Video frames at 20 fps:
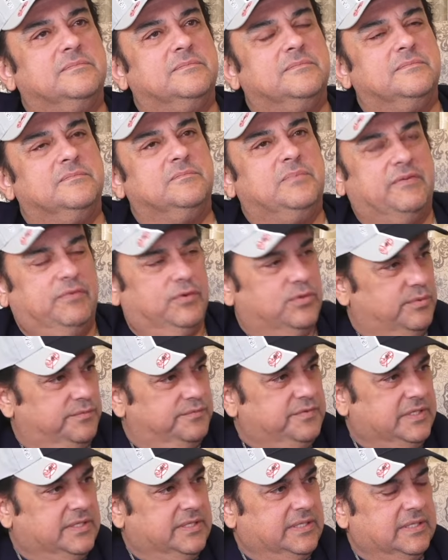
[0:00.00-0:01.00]
बेवकूफ़ी
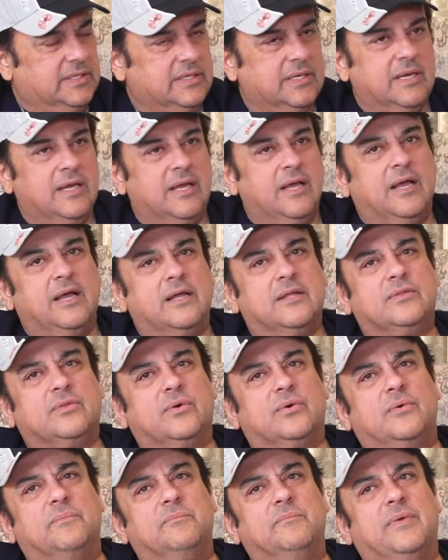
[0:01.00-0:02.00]
थी तो
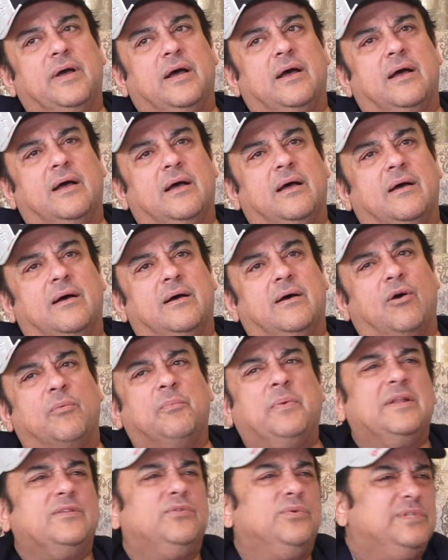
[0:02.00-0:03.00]
आ, और फिर
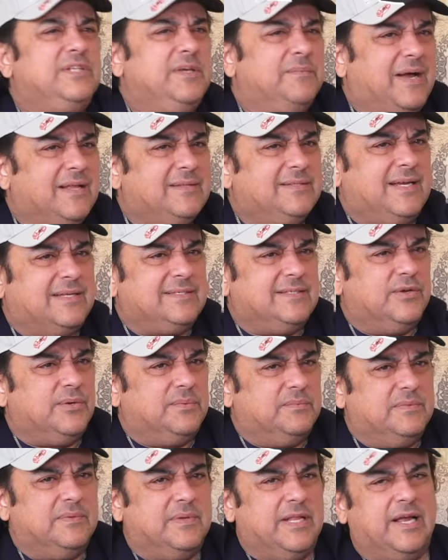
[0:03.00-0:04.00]
दूसरी बात जैसे
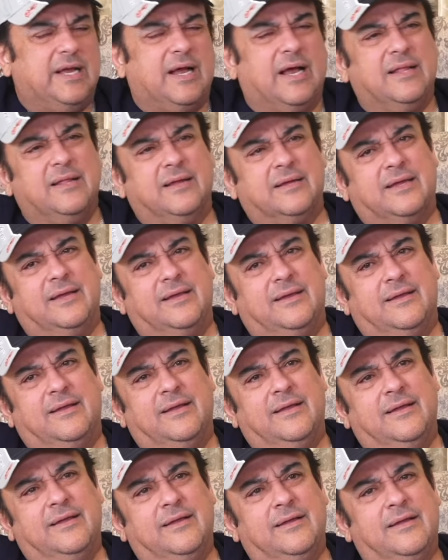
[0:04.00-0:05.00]
मैंने कहा ना कि
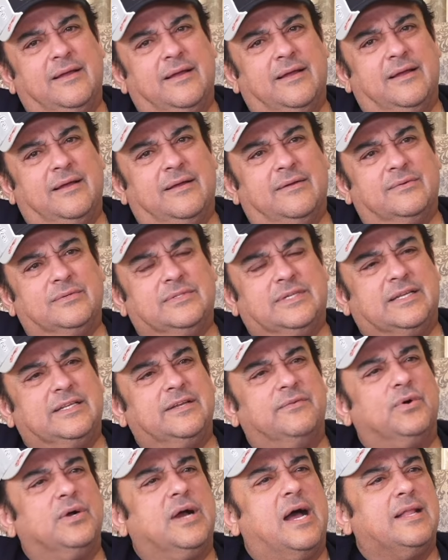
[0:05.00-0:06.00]
जैसे
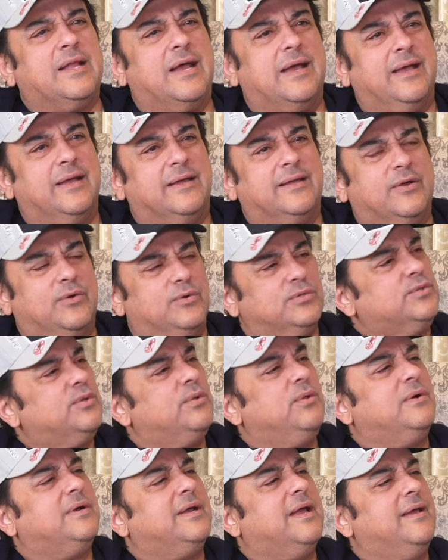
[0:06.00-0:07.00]
वो गाना है कि कुछ तो
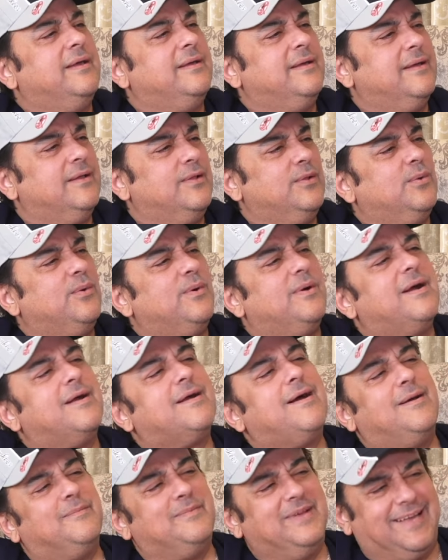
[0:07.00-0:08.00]
लोग कहेंगे लोगों का
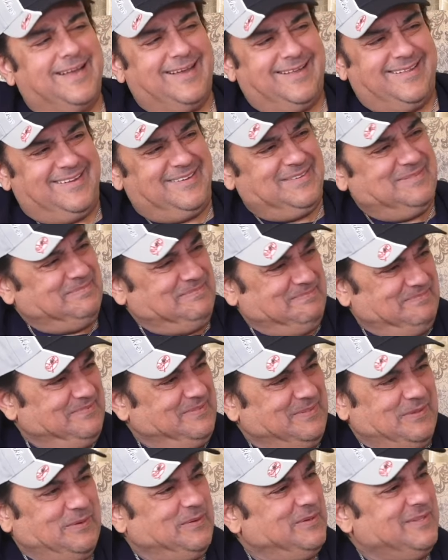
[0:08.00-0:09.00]
काम है कहना
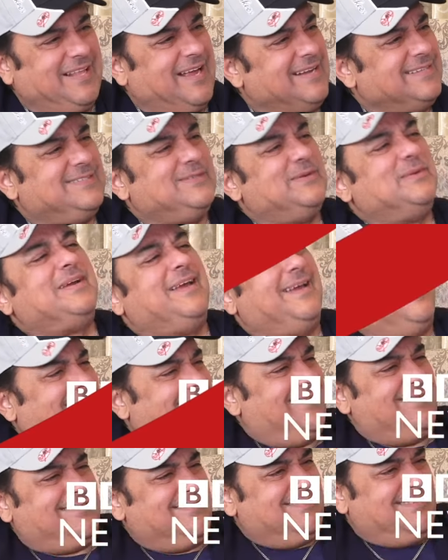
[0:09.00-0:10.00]
तो दैट्स ओके यू